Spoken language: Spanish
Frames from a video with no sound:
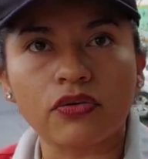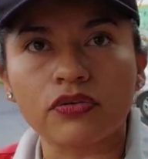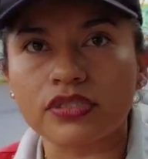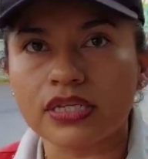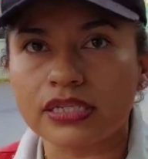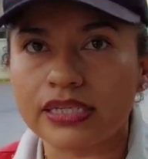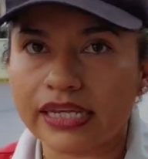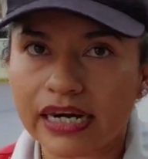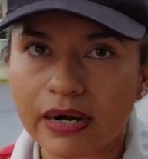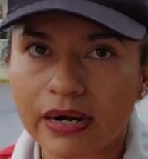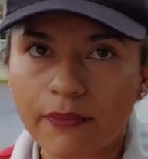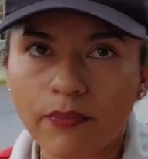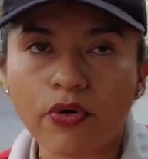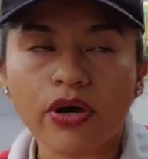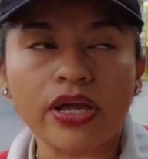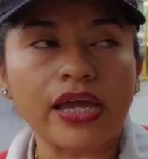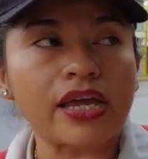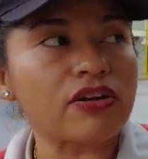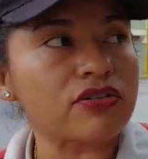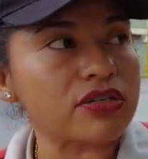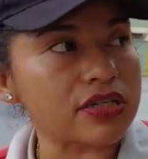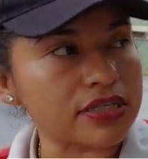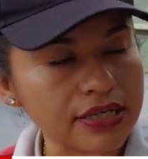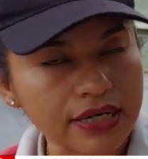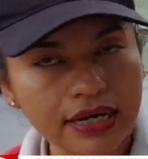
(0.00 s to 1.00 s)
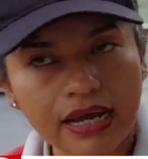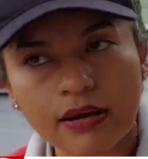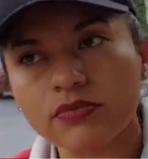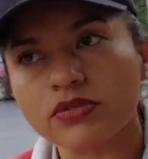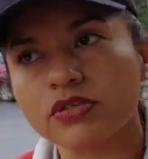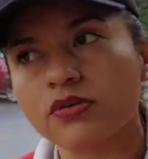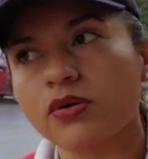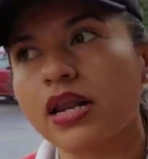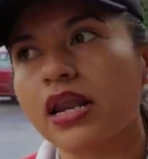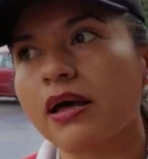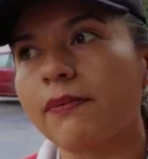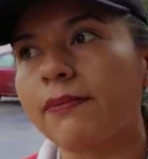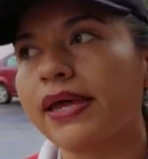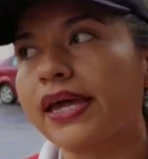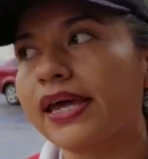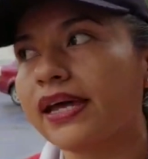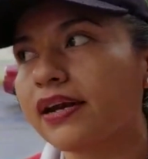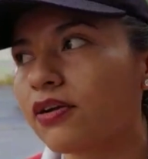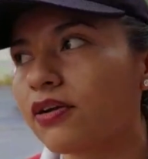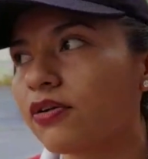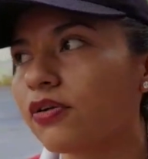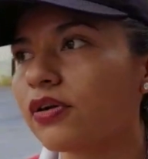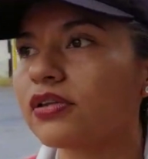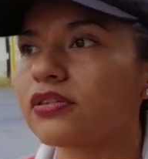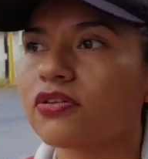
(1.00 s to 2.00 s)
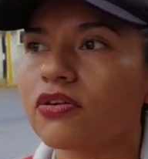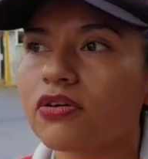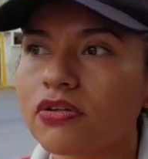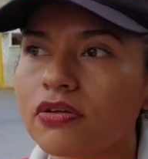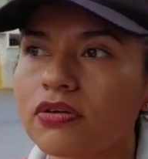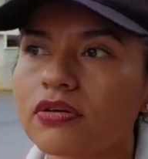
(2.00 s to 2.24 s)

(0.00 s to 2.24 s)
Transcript: Se derrapó ahí, nos acercamos igual a verlo y todo